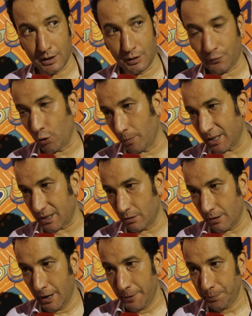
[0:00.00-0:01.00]
اون
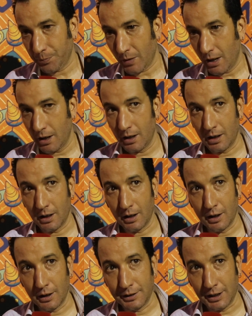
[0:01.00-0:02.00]
فورماسيون
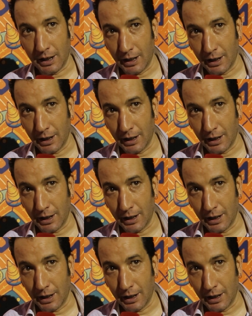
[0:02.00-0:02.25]
آه، ديال